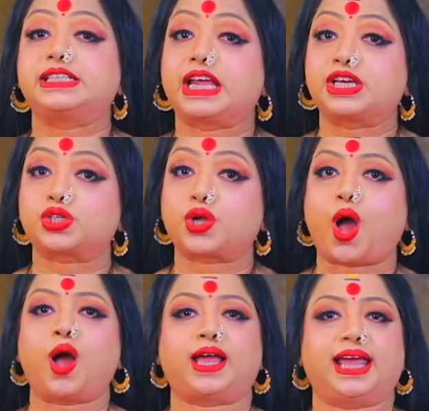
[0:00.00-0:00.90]
সে
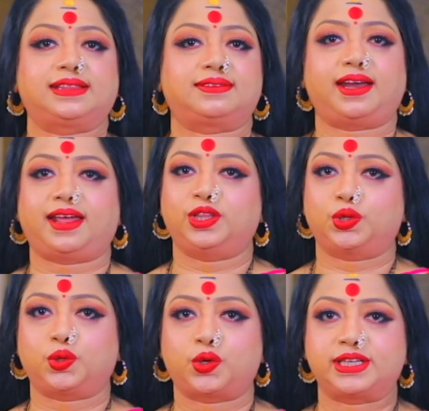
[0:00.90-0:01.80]
সব ক্ষেত্রে
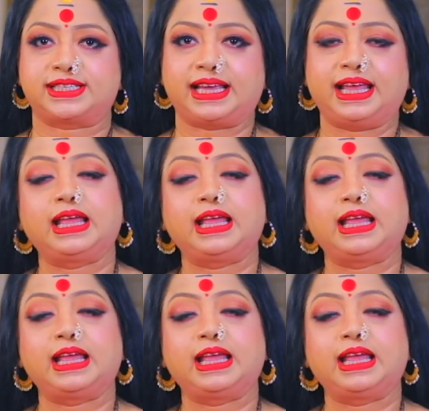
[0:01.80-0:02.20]
কিন্তু রয়েছে